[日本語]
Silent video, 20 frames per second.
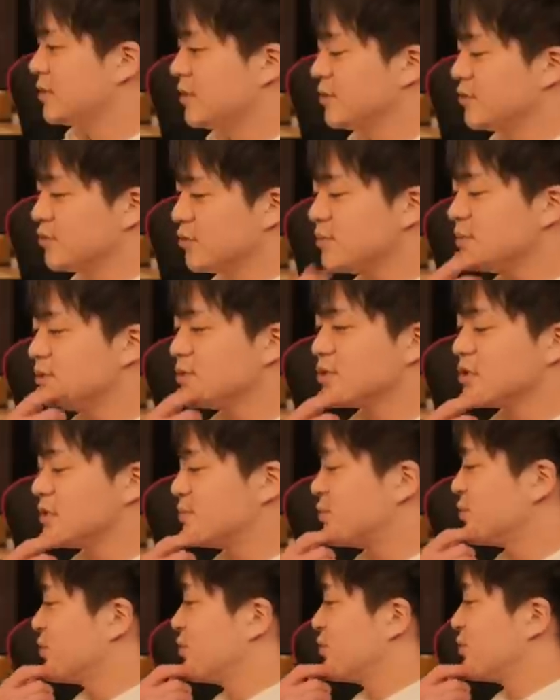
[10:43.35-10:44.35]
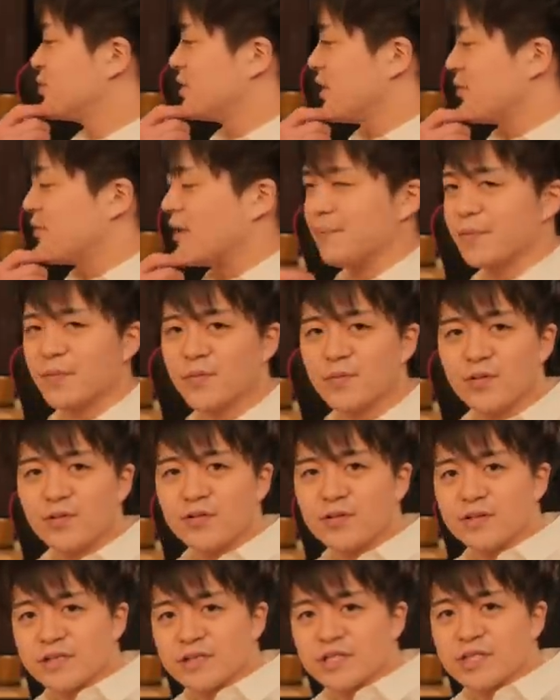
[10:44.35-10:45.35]
一応処分するものとしては、こ
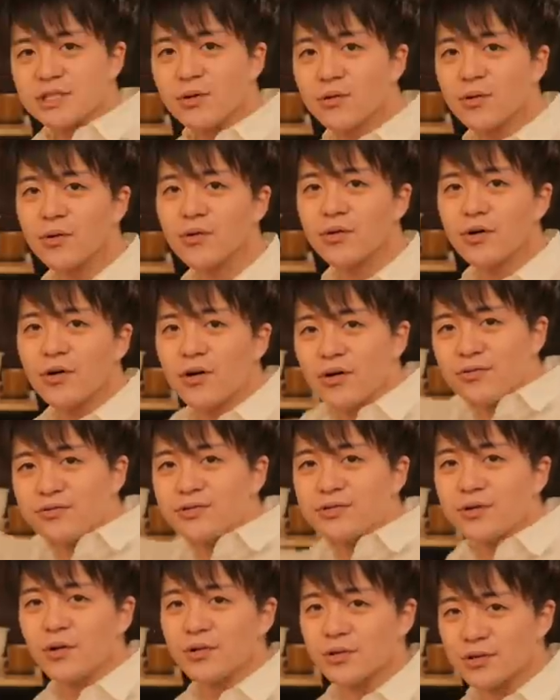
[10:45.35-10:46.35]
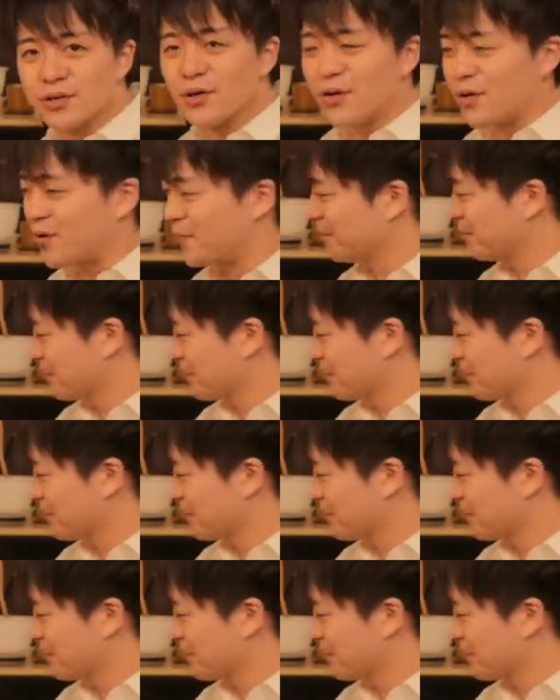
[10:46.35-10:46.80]
のすのこの布団と、